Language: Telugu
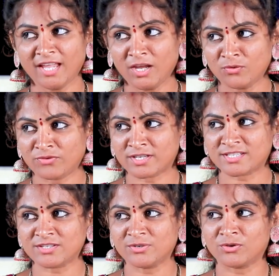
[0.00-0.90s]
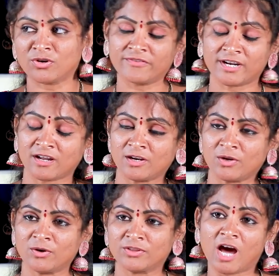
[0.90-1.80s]
నేను ఫస్ట్
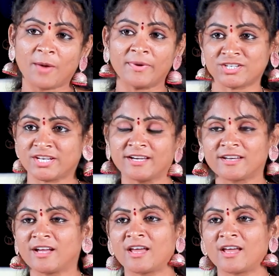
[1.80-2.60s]
గోదావరికంలో దామరి శంకర్